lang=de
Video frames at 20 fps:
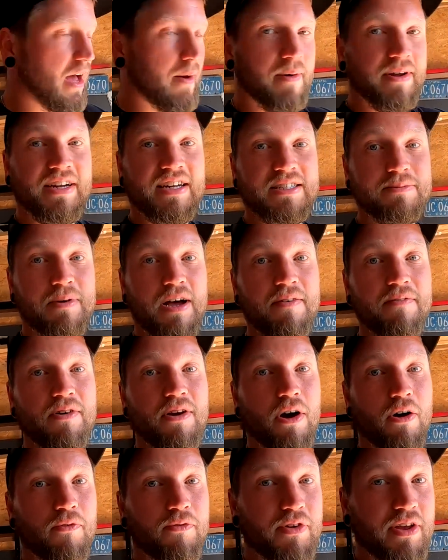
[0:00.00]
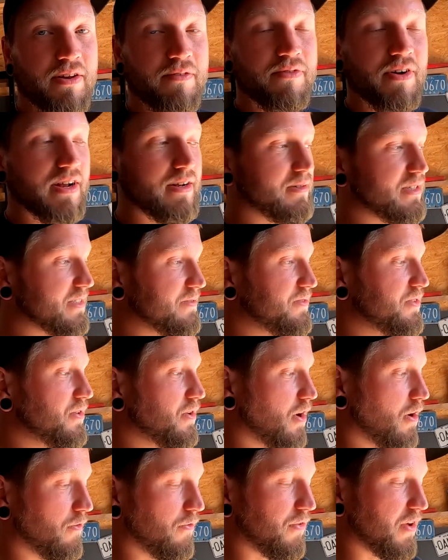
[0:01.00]
Aber das machen wir auf jeden Fall in diesem
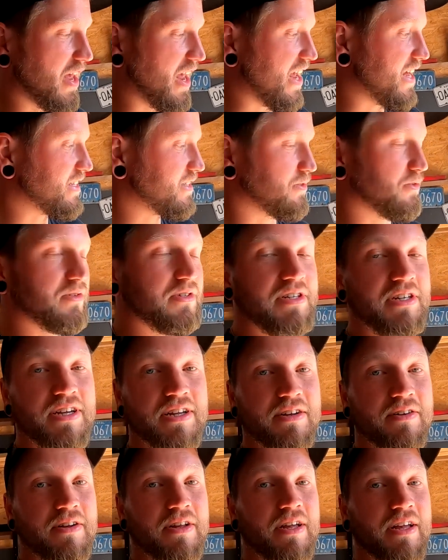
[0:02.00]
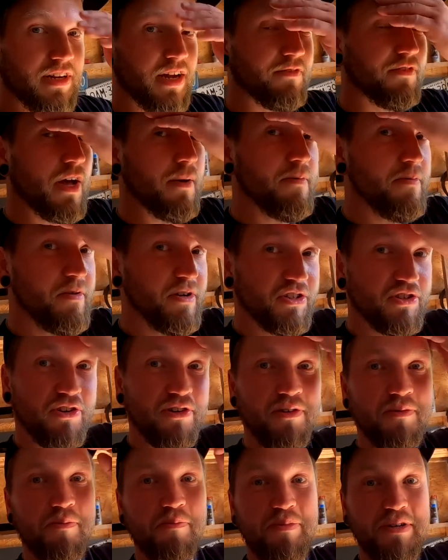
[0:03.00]
Video auf Herz und Nieren. Dafür habe ich mir
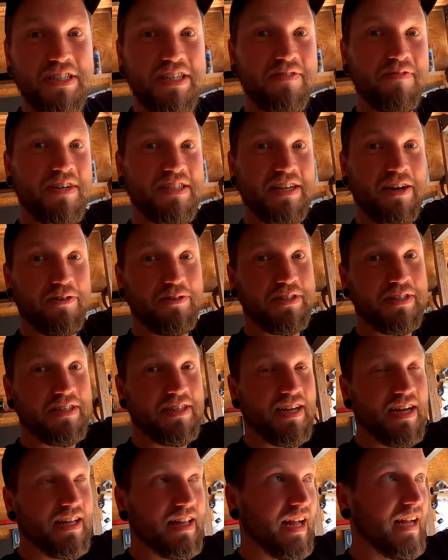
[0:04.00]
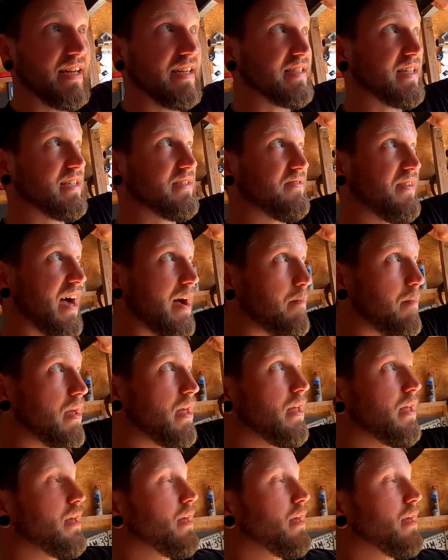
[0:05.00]
schon ein bisschen was ausgedacht. Alter, ist das warm.